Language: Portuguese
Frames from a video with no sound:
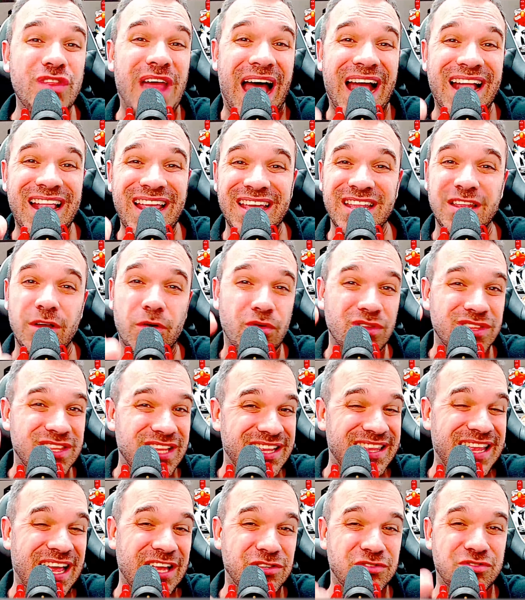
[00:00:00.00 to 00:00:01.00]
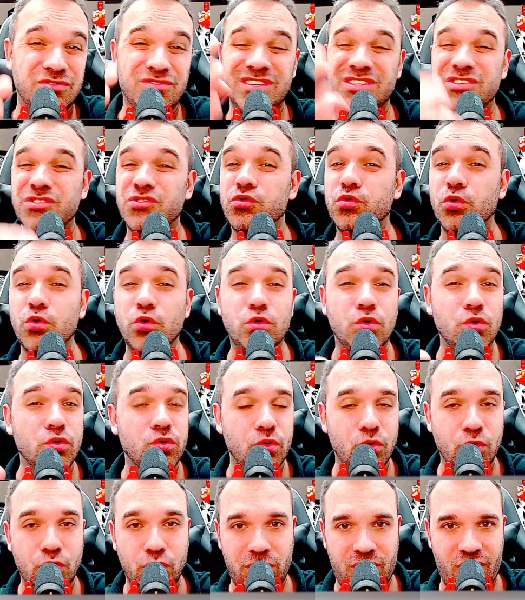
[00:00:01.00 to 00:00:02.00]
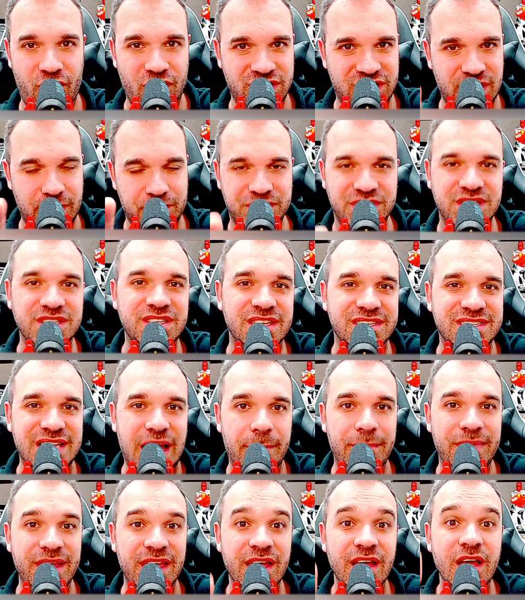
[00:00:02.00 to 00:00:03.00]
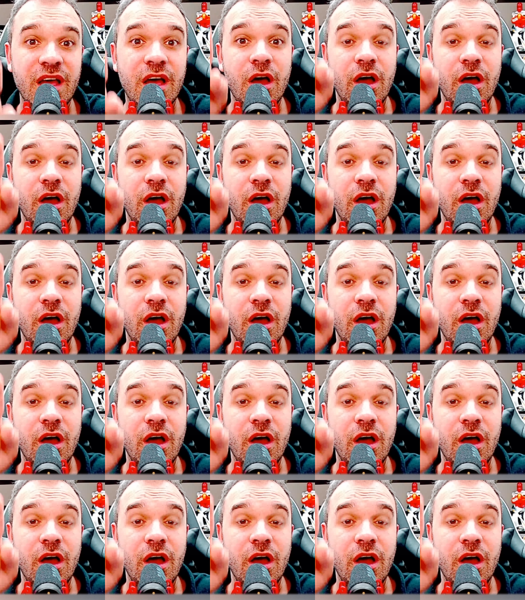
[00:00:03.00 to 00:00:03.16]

Arena, contratações, tudo, tudo que você precisa saber.